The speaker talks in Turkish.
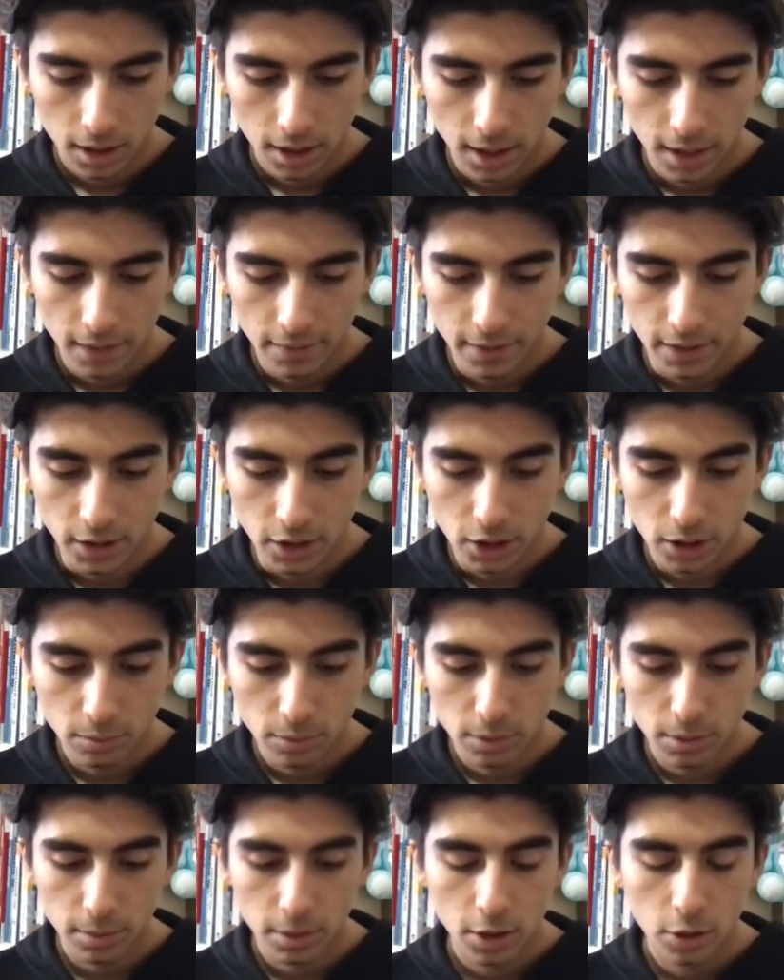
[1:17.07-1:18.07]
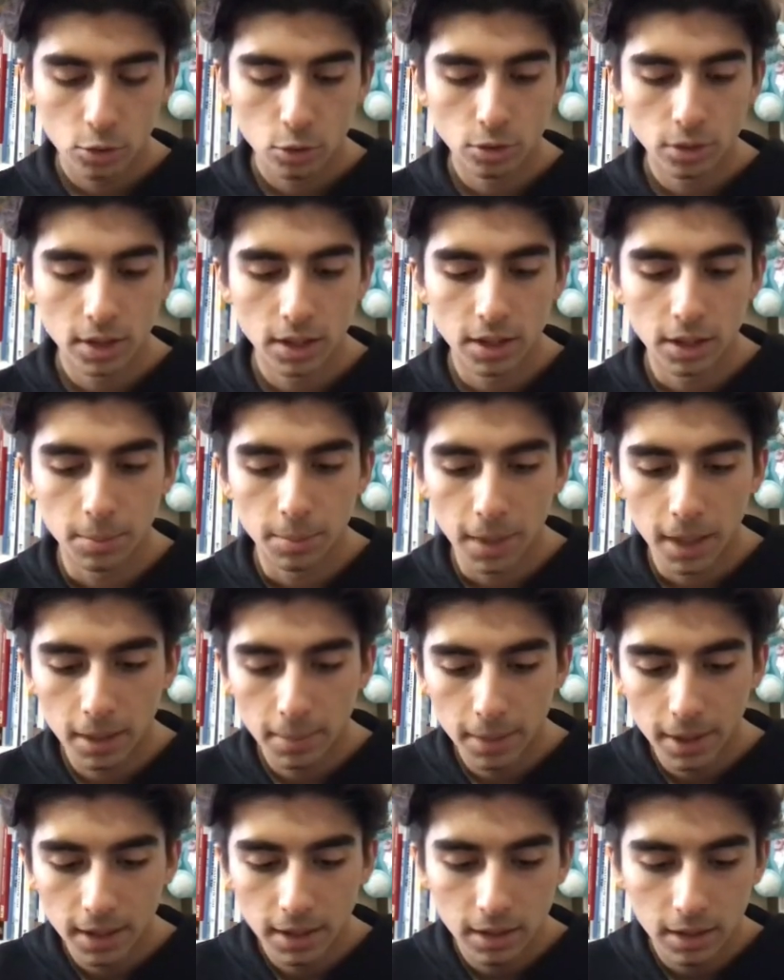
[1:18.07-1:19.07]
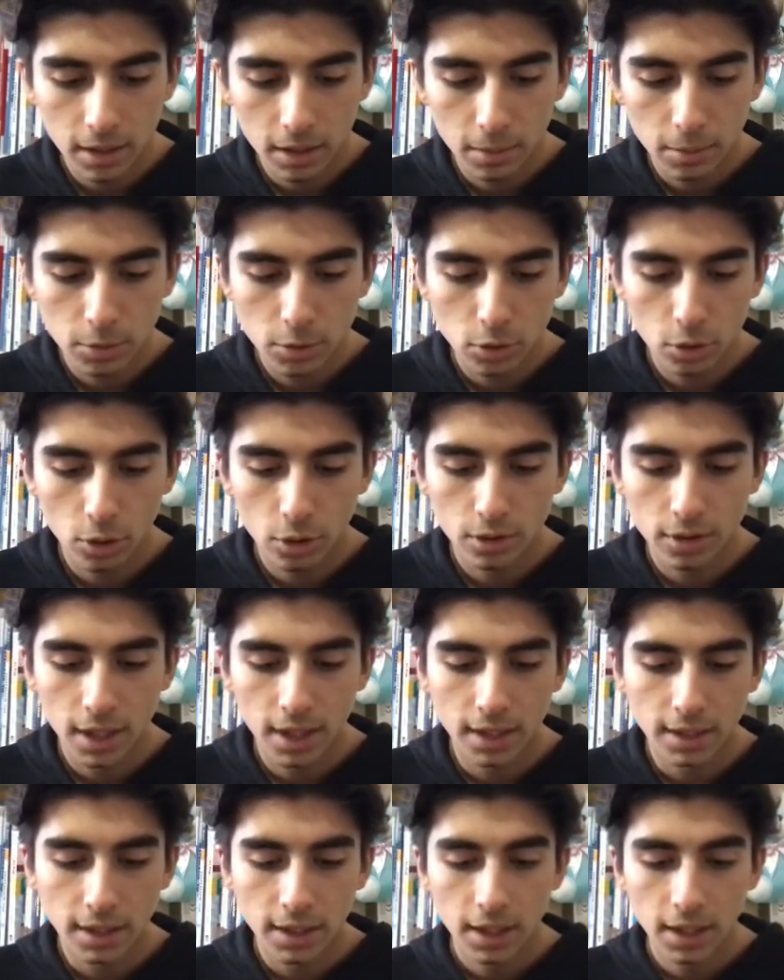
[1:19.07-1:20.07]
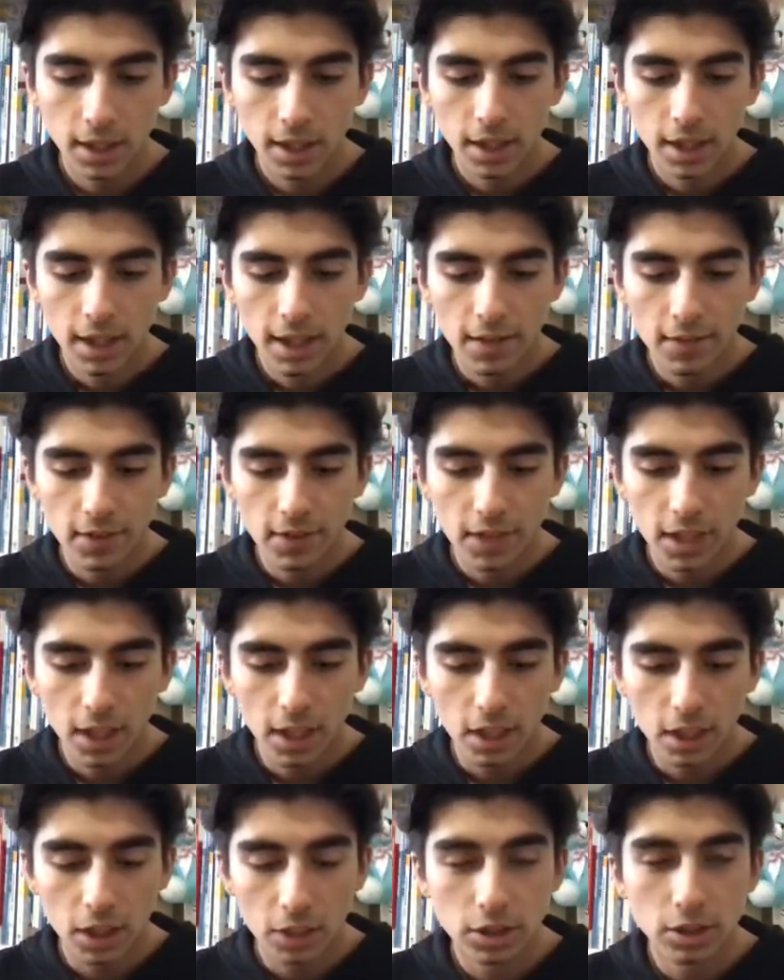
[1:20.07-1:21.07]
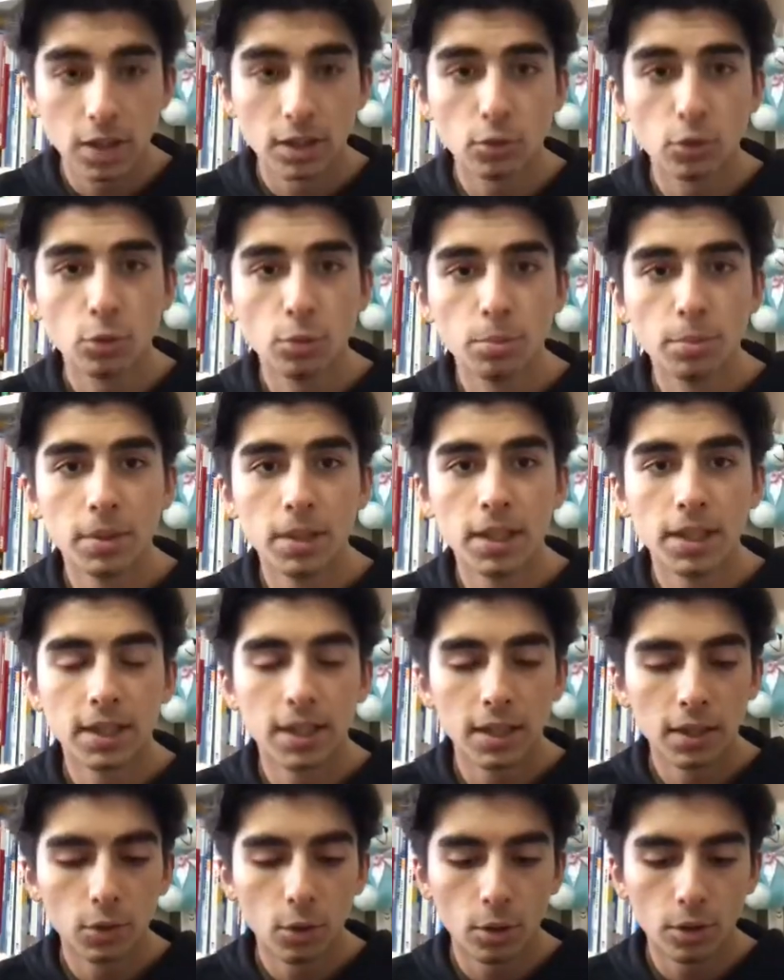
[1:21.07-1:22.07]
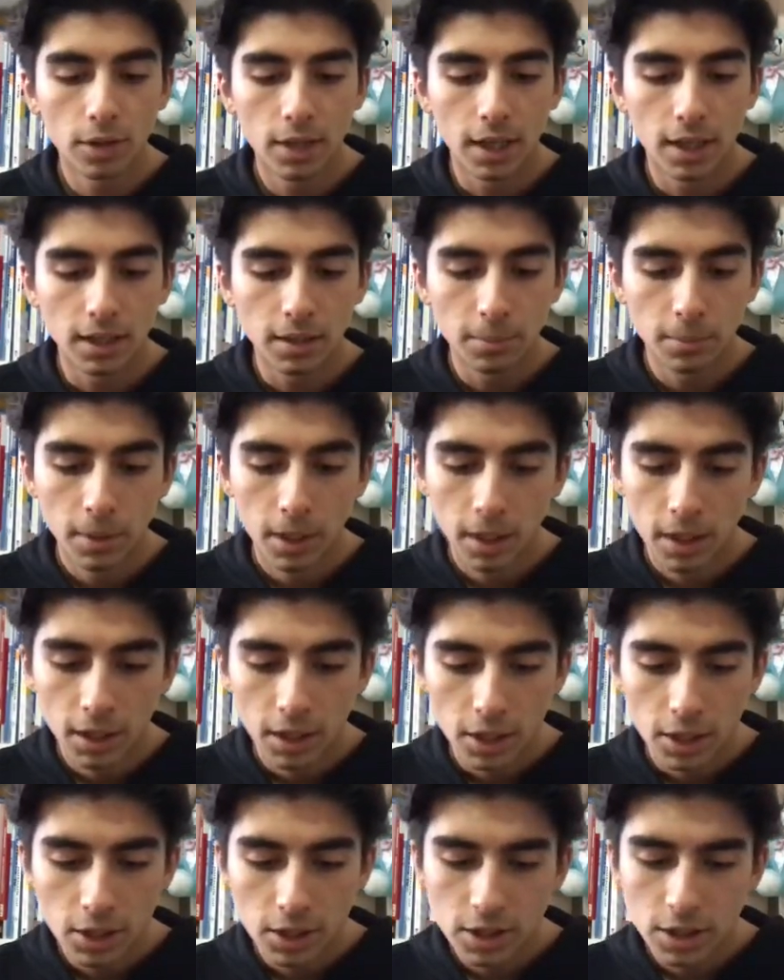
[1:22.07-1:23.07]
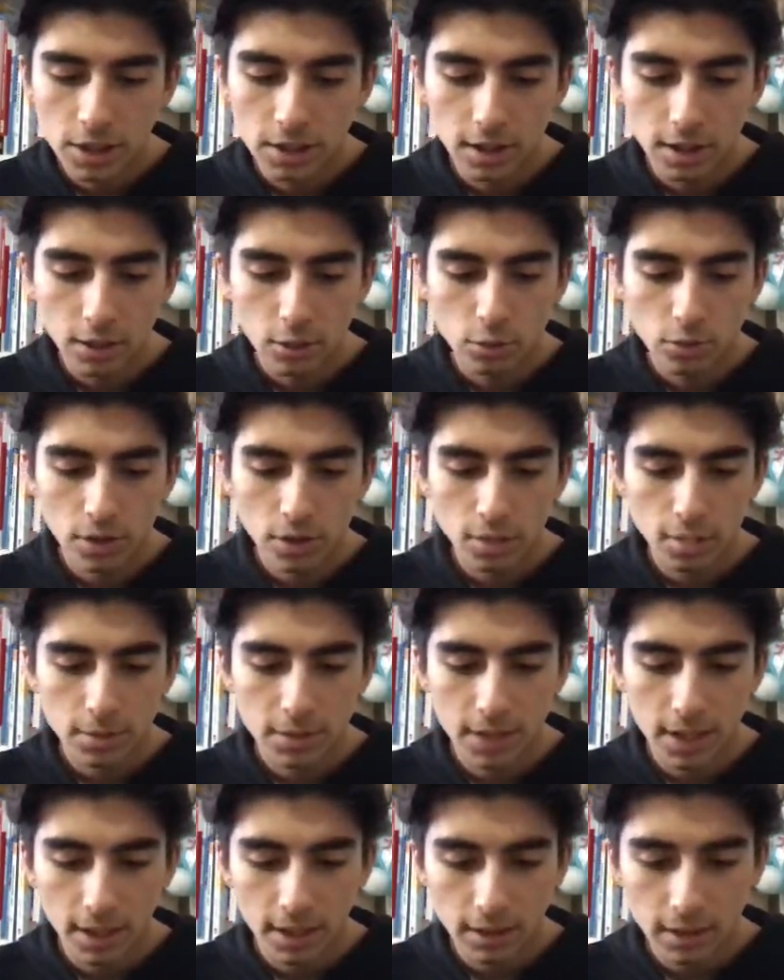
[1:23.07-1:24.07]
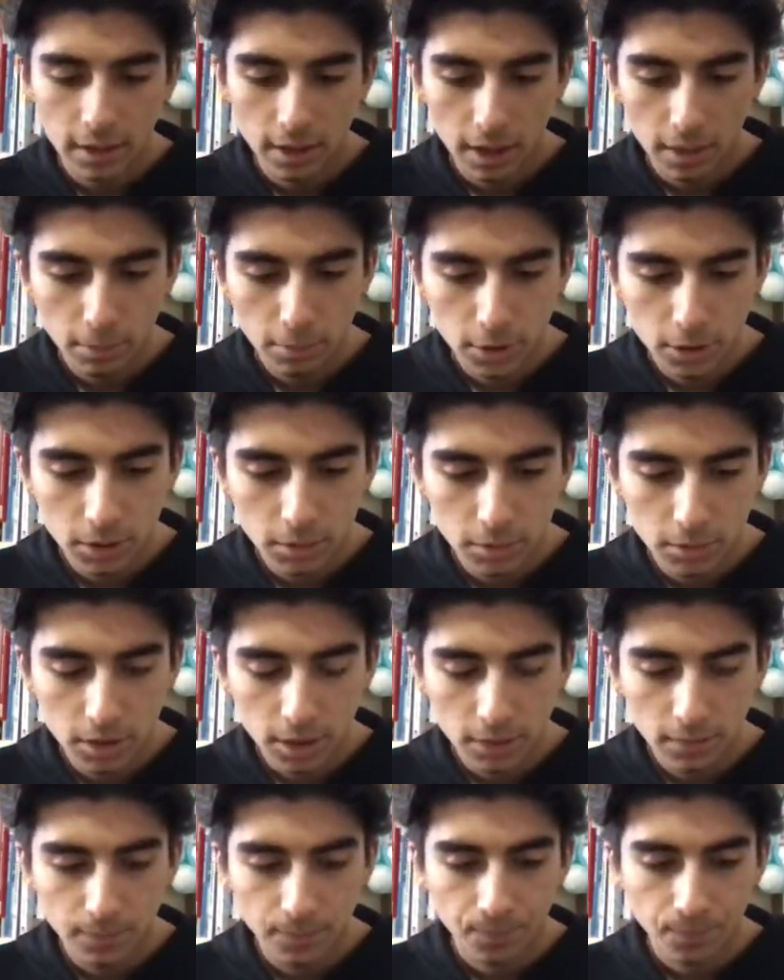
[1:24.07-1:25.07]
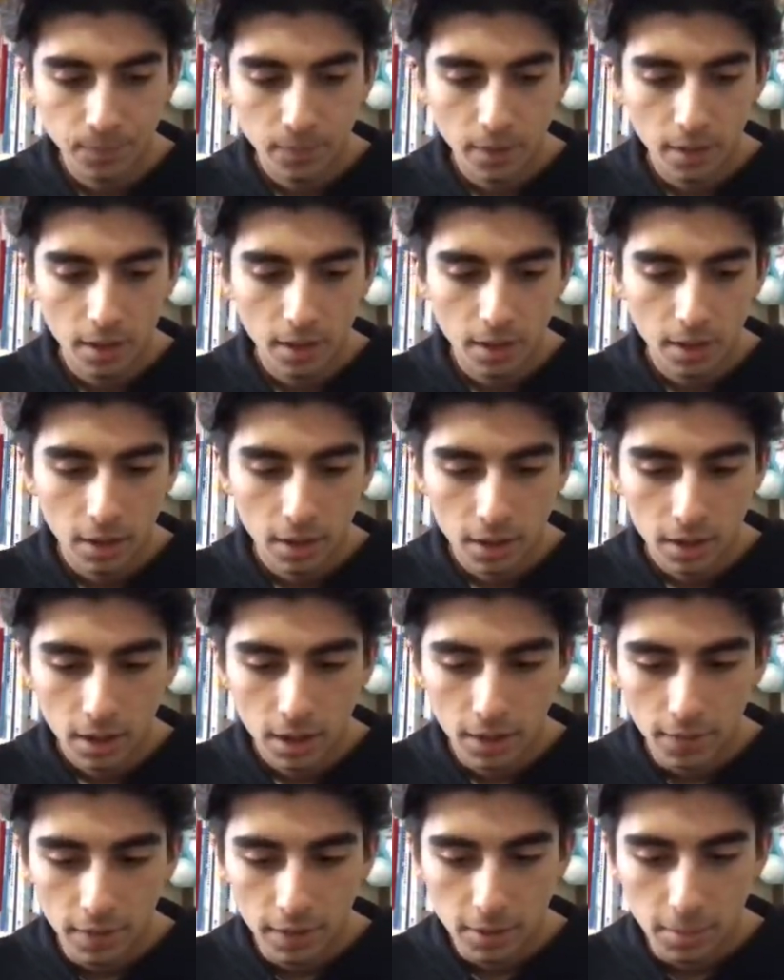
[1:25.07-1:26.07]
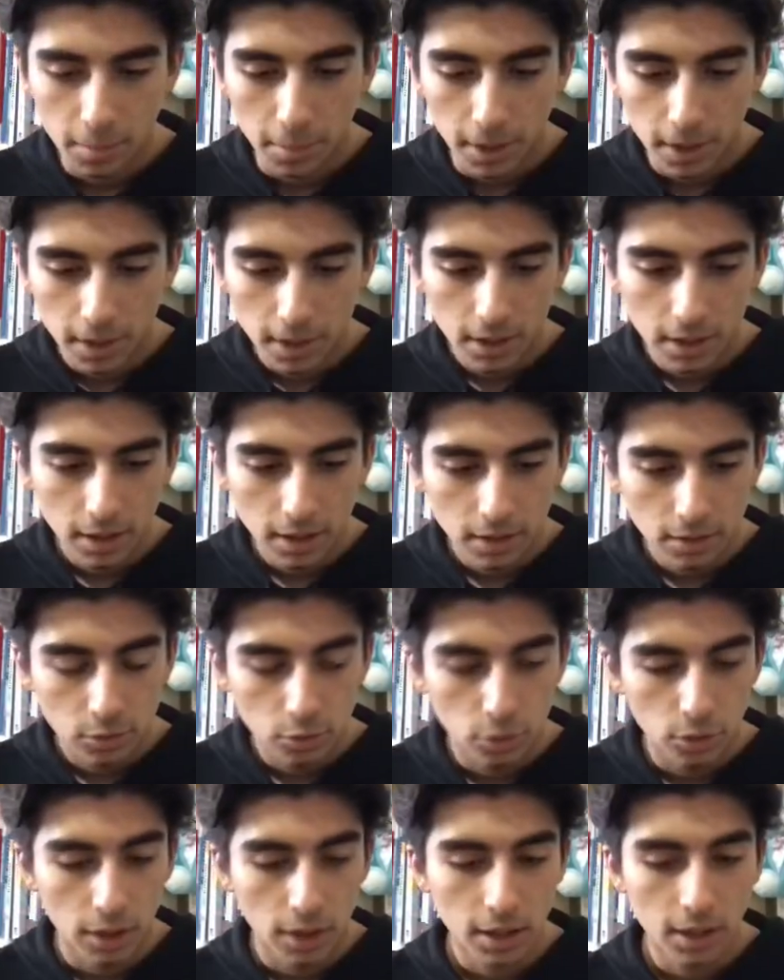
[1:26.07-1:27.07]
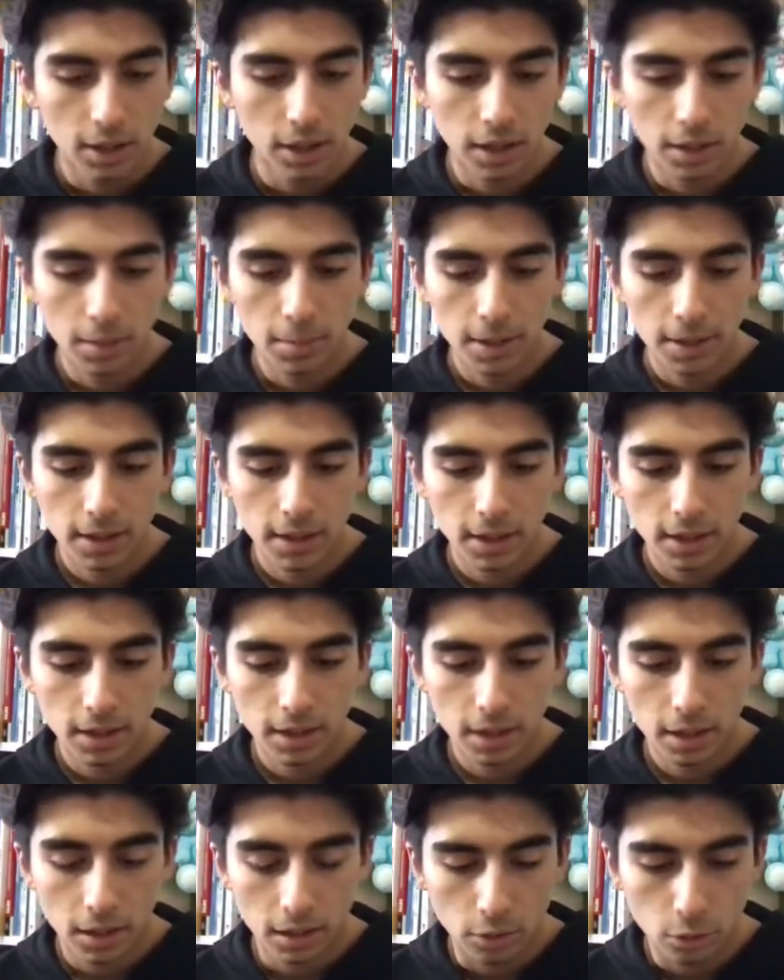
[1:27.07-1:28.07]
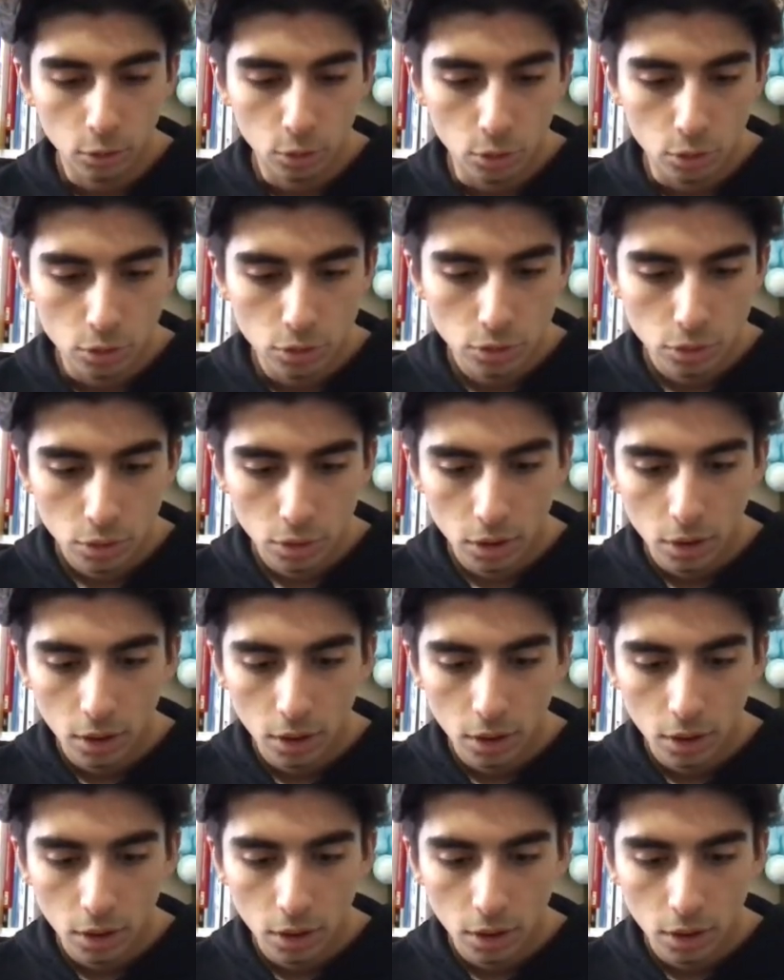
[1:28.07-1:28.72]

Evet şimdi bir de şuradan da barbar kralımızı gönderdik. Evet arkadaşlar tüm birlikleri gönderdim. İnşallah güzel bir saldırı yapmışımdır. Evet baya şu an ganimetlerini alıyoruz.